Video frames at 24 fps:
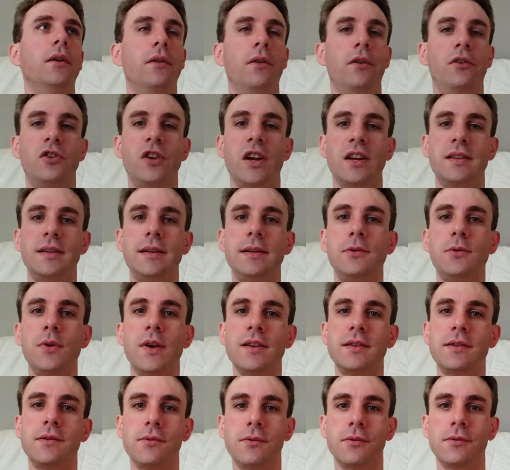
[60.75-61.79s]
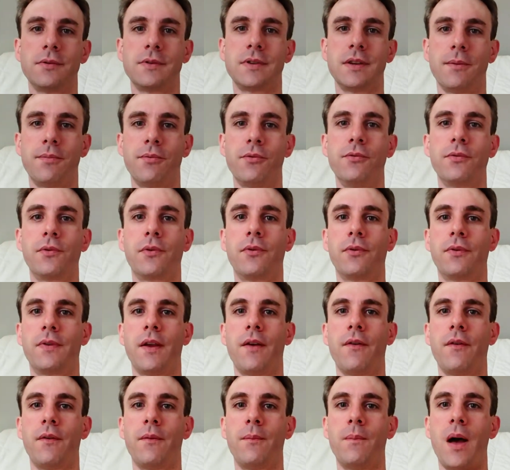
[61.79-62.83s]
chaque situation, ça prouve que ça
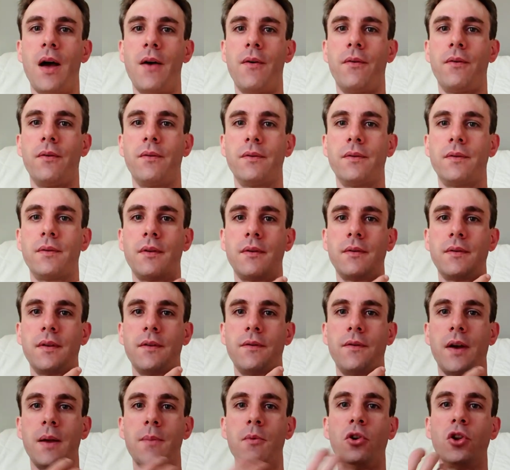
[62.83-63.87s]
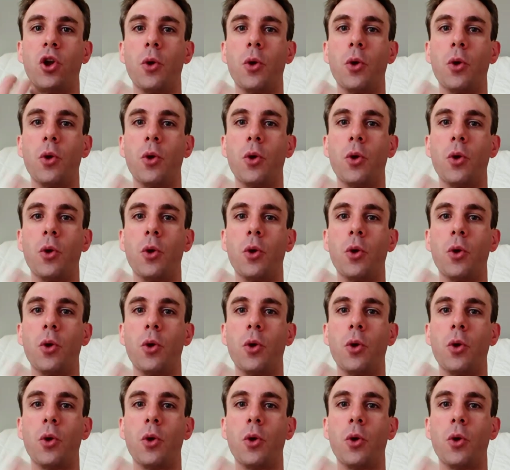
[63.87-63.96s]
c'est vraiment dans